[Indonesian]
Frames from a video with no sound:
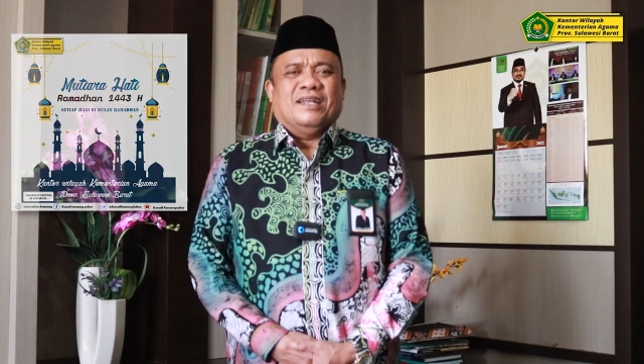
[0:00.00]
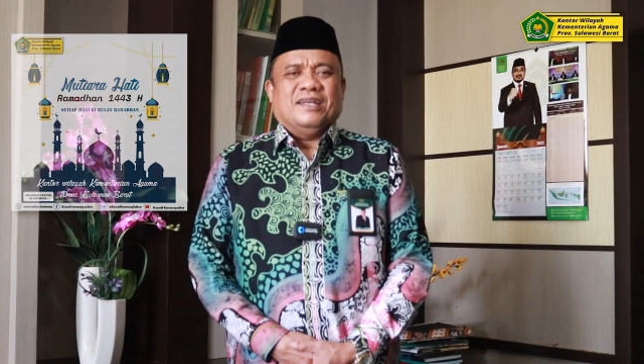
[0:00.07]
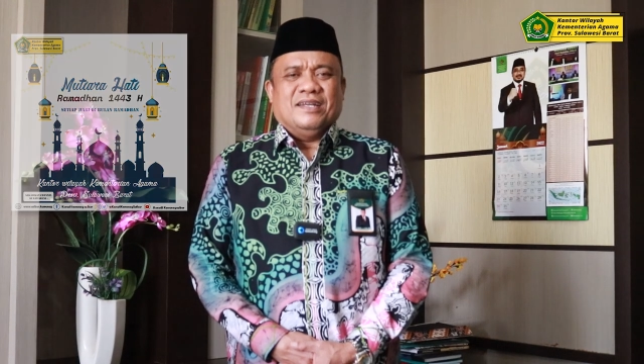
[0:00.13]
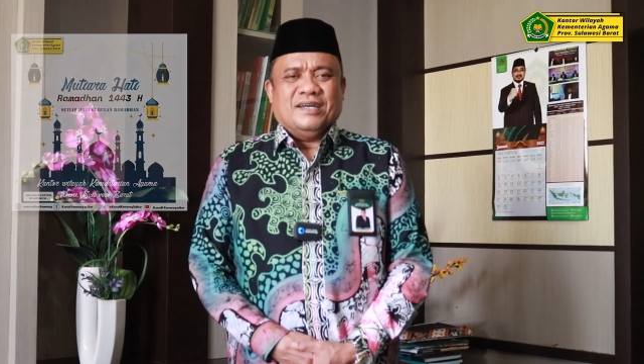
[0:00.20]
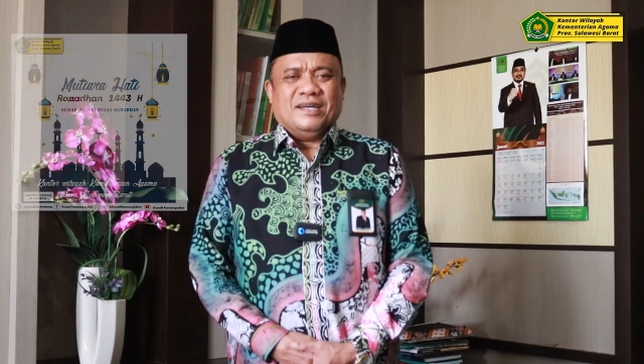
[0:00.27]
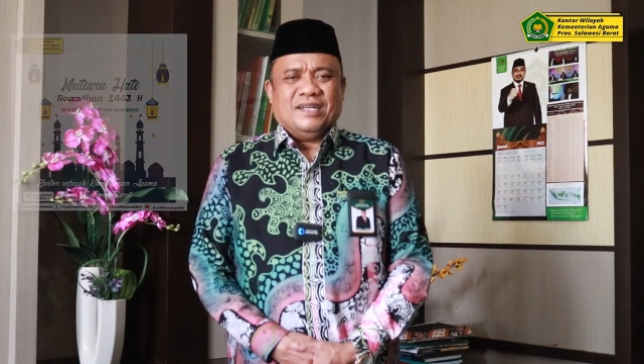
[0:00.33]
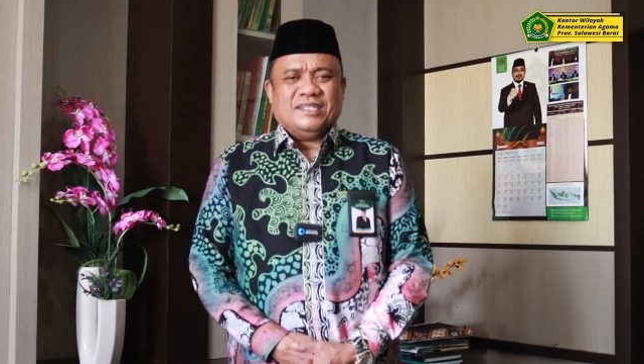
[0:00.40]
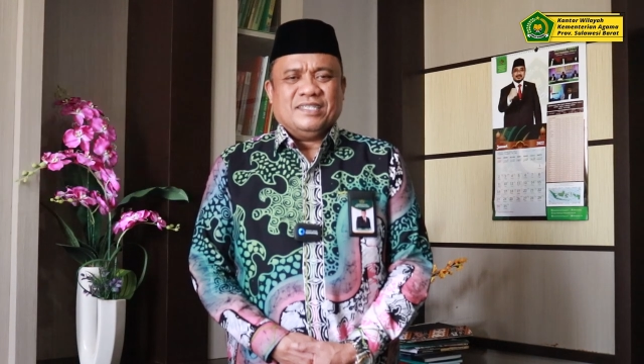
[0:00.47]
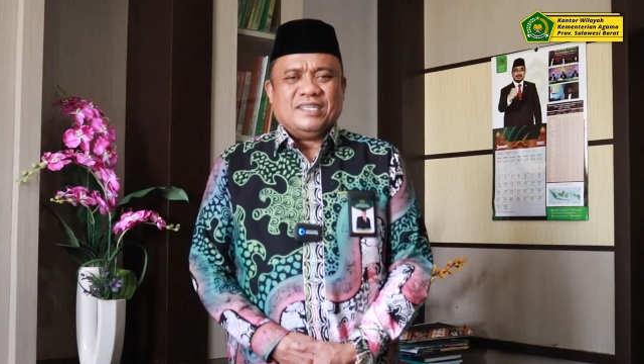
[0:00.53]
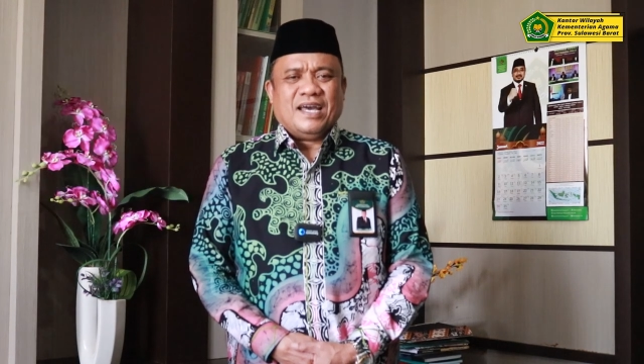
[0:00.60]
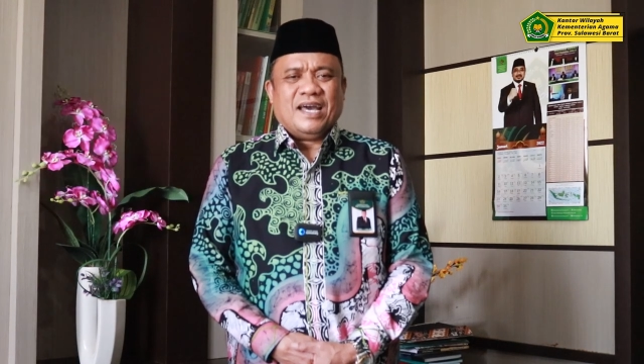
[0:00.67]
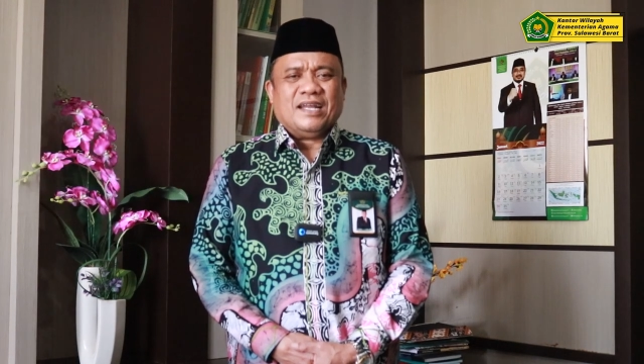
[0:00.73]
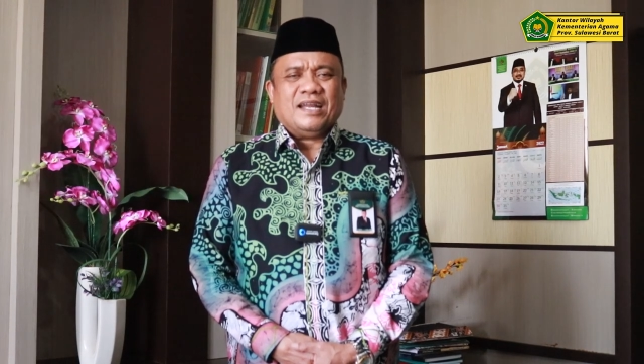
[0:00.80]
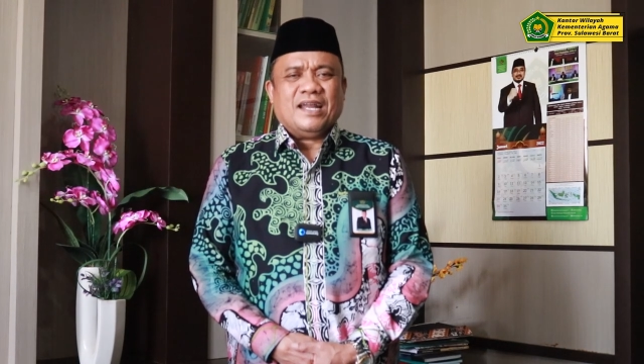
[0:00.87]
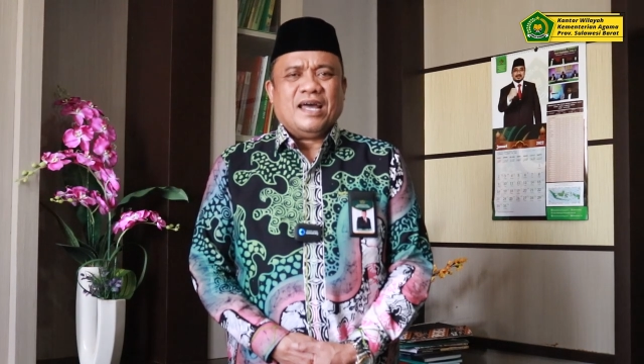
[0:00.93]
Dengan
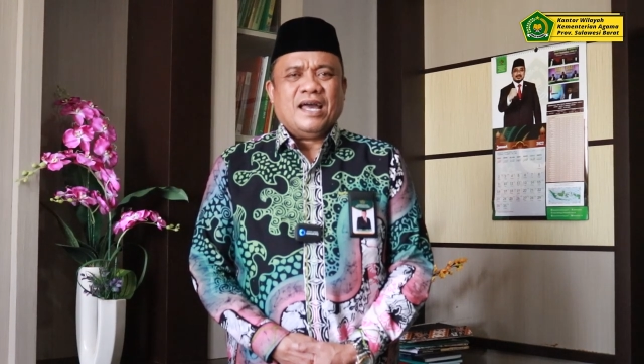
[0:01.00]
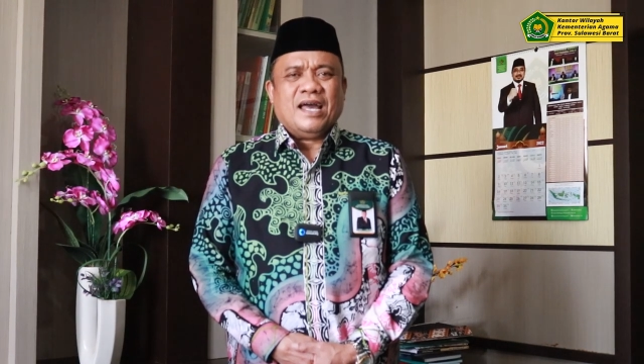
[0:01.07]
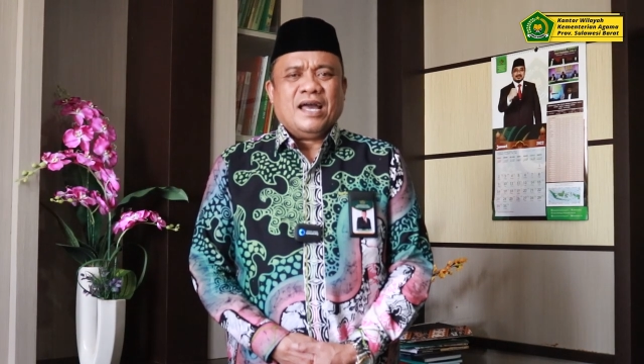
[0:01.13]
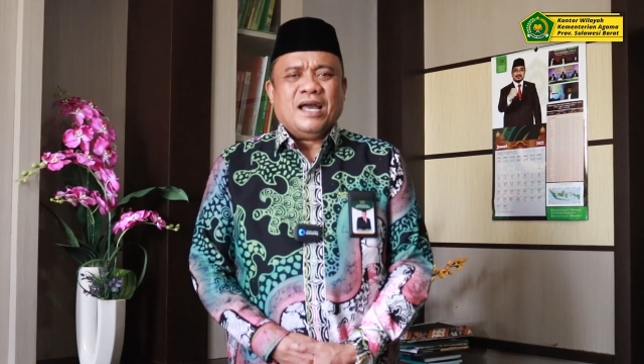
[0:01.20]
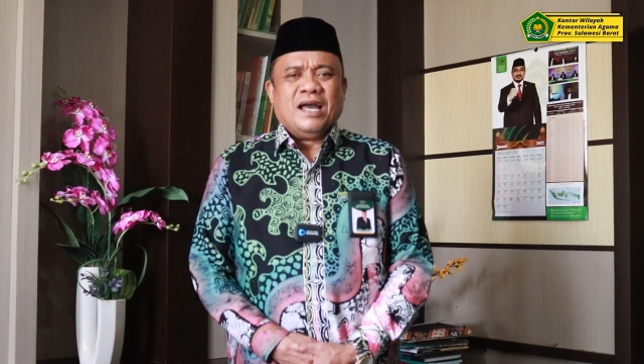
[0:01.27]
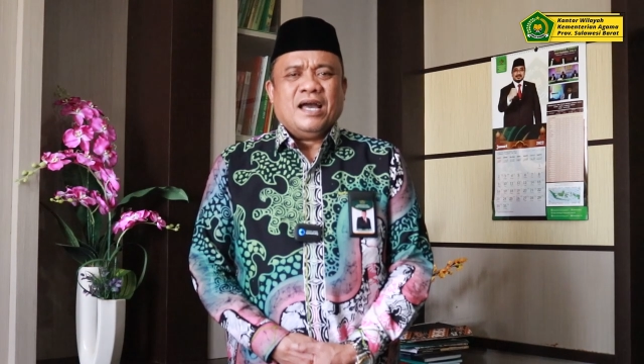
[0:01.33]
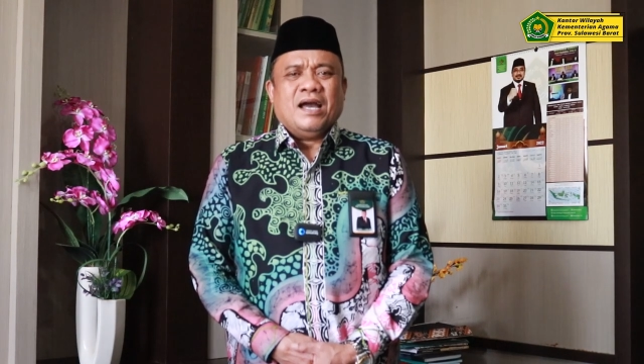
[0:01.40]
cara